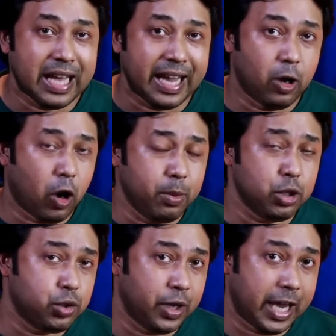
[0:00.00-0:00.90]
তাই
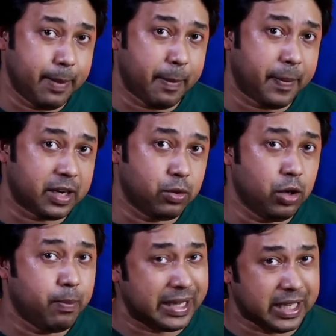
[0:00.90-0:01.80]
অবশ্যই এ
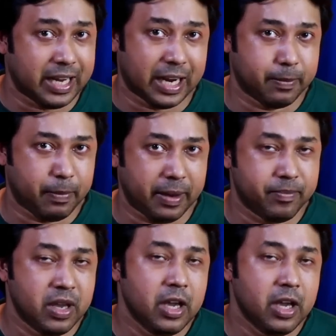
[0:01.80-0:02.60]
ব্যাপারগুলো মাথায় রাখবে